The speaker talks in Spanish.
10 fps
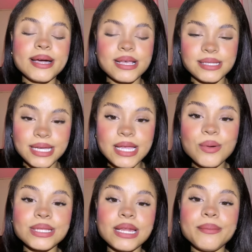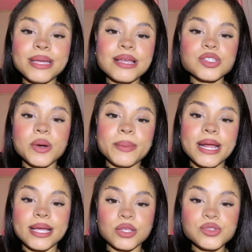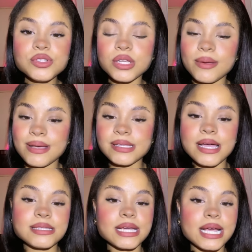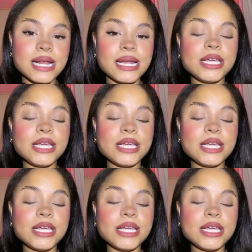así que te hago a ti la invitación para que te suscribas a este canal